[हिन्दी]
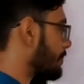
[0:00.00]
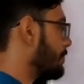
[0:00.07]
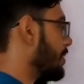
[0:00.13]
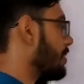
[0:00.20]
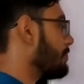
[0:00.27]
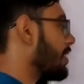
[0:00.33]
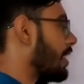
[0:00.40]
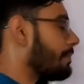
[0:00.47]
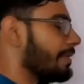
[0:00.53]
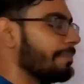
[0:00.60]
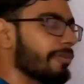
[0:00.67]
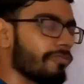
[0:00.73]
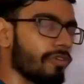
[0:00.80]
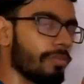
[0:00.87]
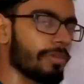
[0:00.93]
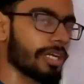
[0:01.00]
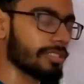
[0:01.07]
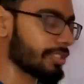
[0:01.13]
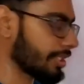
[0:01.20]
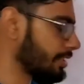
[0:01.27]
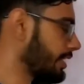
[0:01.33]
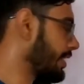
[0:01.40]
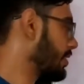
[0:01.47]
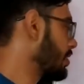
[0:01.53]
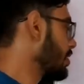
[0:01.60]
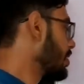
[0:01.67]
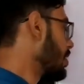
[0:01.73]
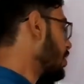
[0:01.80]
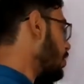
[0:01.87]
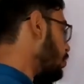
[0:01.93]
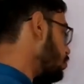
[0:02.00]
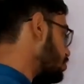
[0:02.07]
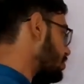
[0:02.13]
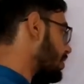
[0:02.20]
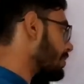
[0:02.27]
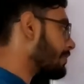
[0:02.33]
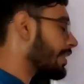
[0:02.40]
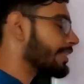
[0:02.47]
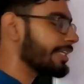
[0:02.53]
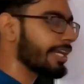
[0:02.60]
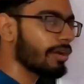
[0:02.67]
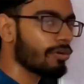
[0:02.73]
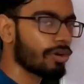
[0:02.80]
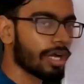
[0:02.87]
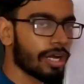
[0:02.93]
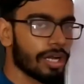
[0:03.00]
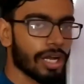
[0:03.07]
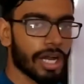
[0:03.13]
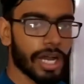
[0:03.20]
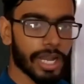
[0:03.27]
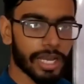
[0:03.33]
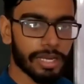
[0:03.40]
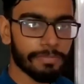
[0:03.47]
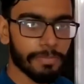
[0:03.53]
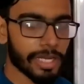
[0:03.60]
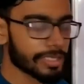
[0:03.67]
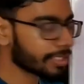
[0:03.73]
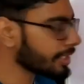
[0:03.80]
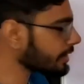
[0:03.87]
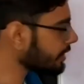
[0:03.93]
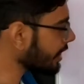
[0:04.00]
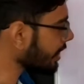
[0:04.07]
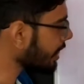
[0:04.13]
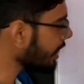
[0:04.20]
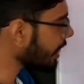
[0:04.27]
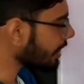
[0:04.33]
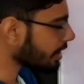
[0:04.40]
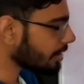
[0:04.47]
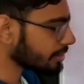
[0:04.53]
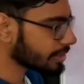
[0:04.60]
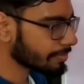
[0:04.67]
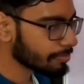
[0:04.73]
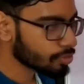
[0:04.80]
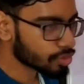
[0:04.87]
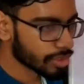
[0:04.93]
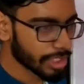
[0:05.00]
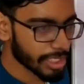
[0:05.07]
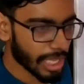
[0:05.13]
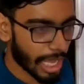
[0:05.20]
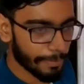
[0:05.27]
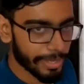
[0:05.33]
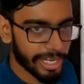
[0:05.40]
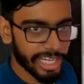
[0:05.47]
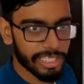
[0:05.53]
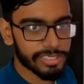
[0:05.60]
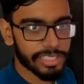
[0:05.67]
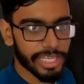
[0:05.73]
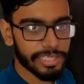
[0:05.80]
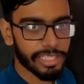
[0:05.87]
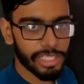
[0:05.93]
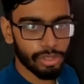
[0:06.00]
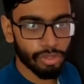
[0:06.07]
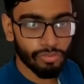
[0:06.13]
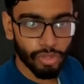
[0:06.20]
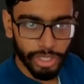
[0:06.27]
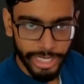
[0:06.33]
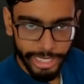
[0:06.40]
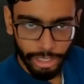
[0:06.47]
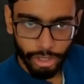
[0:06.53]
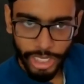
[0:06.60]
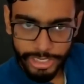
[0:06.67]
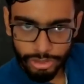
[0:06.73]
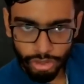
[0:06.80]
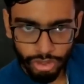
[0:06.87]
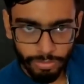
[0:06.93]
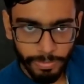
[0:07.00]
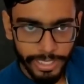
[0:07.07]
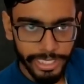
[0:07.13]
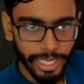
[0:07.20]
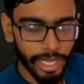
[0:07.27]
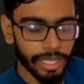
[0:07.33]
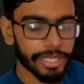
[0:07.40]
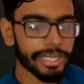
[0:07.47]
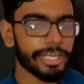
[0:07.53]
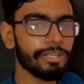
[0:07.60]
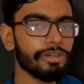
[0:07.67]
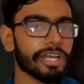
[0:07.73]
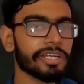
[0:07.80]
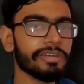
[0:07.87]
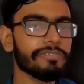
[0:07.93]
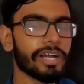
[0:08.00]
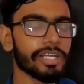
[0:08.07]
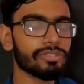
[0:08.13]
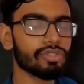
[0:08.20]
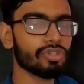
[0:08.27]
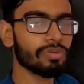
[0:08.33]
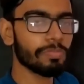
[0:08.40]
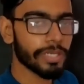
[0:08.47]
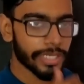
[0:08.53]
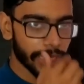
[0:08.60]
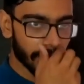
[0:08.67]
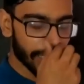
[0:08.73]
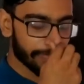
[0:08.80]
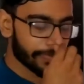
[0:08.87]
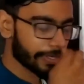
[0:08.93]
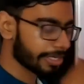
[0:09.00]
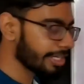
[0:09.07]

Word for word: तब भी हम यहाँ पे परफॉर्म कर सकते हैं उसके बाद क्या होगा अगर हम बात करते हैं कि यार जब उसने गामा रेज दे दी तो वो रेडियो आइसोटोप बन गया रेडियो एक्टिव आइसोटोप बन गया अब